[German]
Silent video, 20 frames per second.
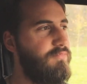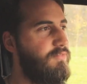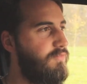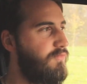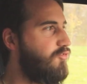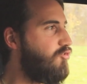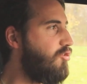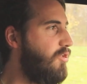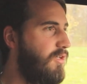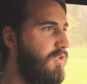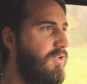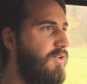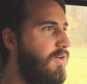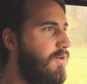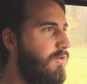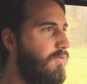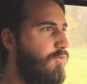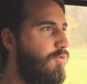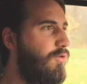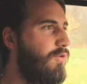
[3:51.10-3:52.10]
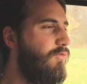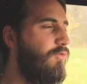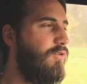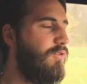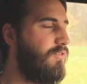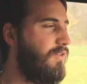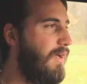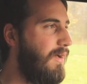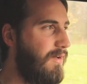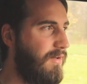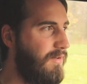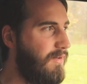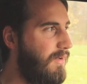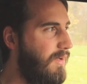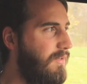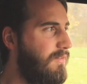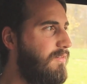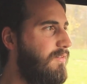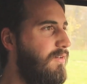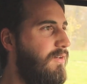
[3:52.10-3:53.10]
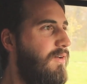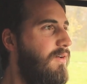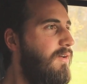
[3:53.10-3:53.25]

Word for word: wir stehen irgendwo, ich wollte einen Tag gerade,